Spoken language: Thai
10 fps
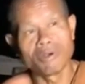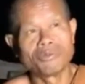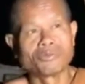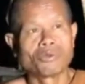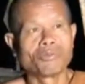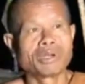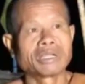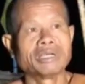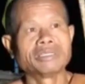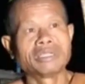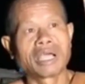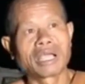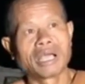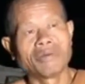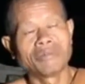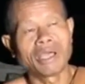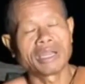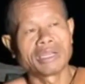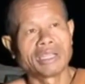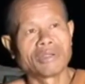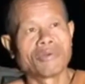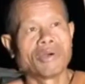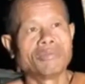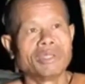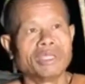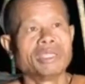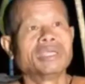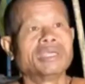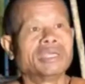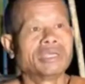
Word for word: แต่ความสุขมันเกิดจากอำนาจแห่งความดี